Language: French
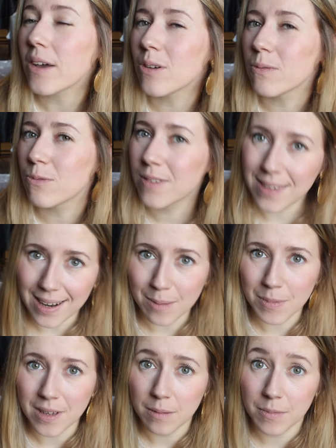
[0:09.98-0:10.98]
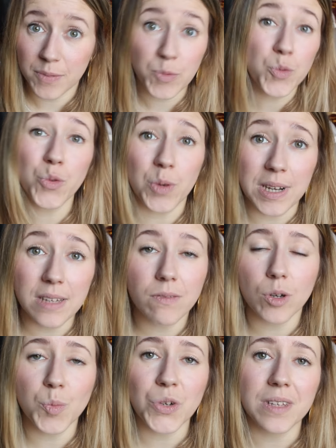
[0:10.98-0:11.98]
que vous allez bien, bienvenue sur
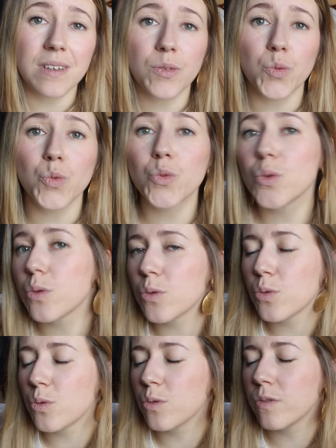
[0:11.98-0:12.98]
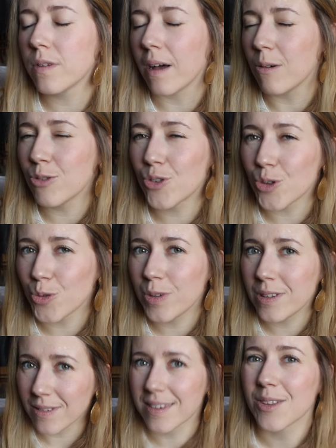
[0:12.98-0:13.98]
Livrement Addict. On se retrouve
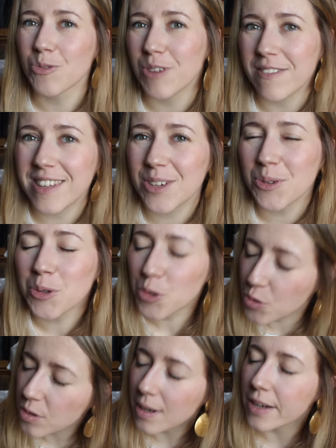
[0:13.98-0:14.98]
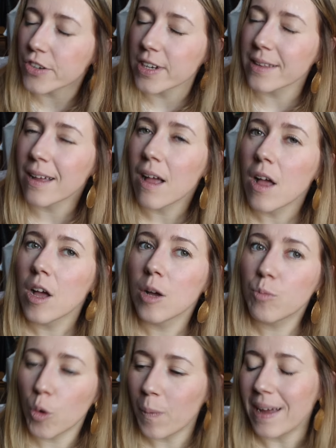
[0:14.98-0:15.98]
aujourd'hui dans cette nouvelle vidéo sur la chaîne
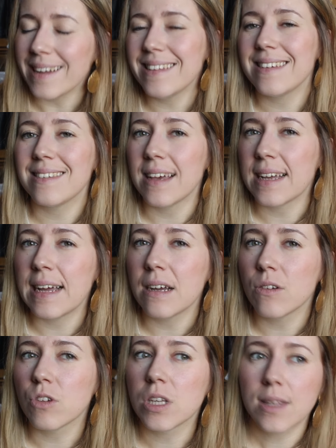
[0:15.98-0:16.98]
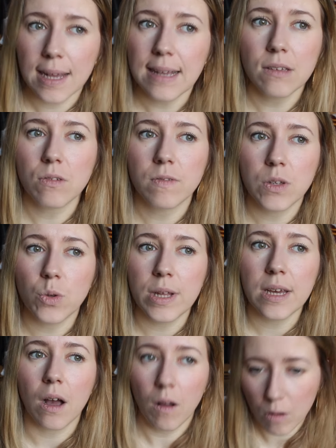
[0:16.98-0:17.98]
pour parler des sagas que j'ai très envie de
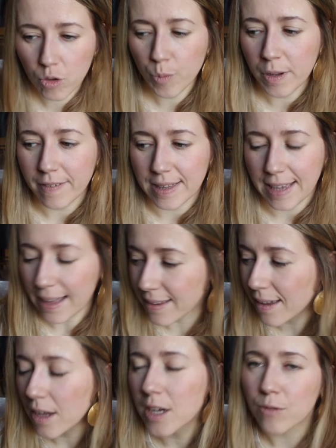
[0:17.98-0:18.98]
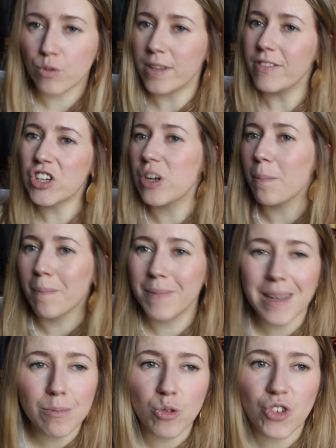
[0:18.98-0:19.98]
lire en 2024. Vous savez, j'aime
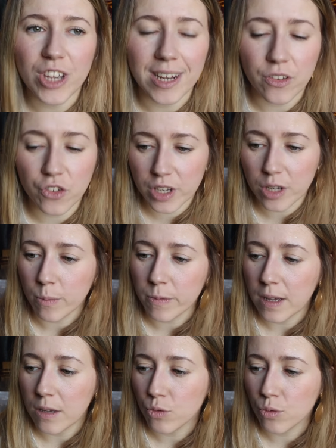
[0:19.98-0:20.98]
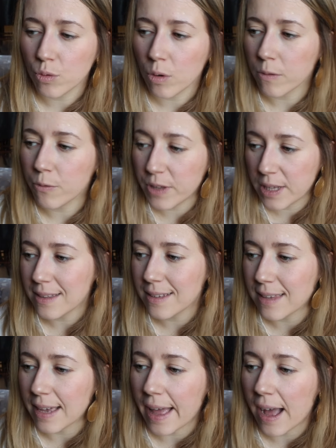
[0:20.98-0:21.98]
bien me challenger comme ça sur finir des
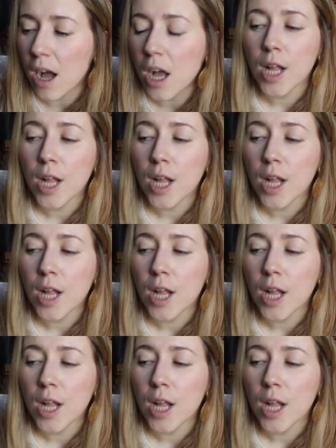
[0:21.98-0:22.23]
sagas,